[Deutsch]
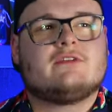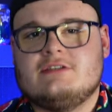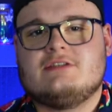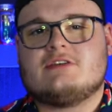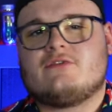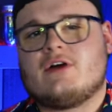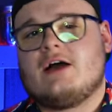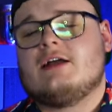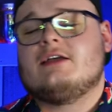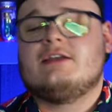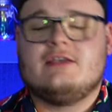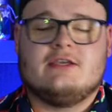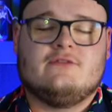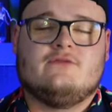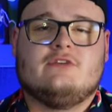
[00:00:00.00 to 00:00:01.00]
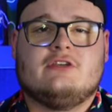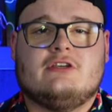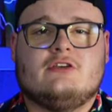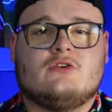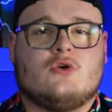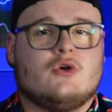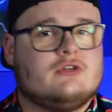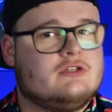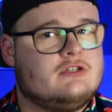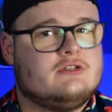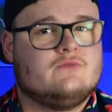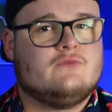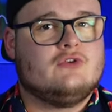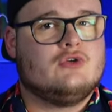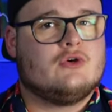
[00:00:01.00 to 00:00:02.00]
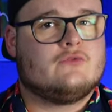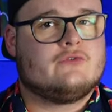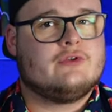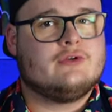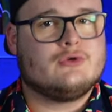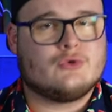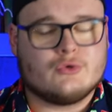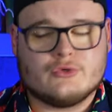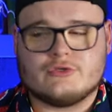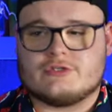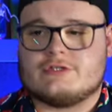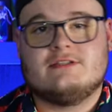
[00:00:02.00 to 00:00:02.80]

Diese Frage gehen wir hier heute in diesem Video auf den Grund.